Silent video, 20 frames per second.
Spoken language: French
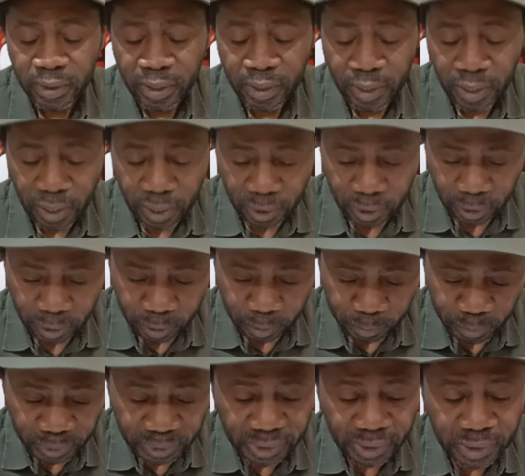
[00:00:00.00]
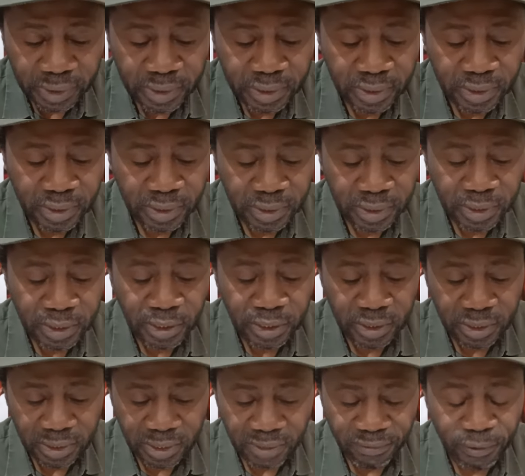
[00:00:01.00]
à et et
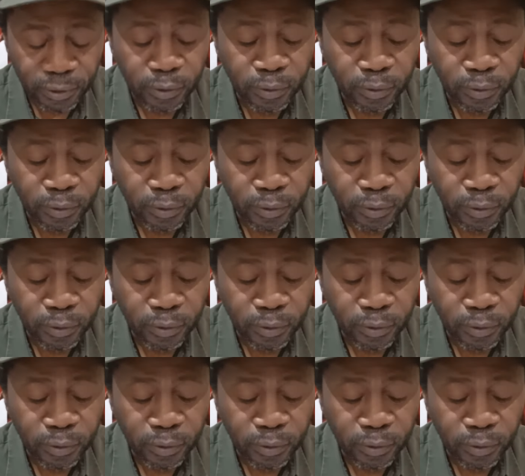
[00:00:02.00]
Neville,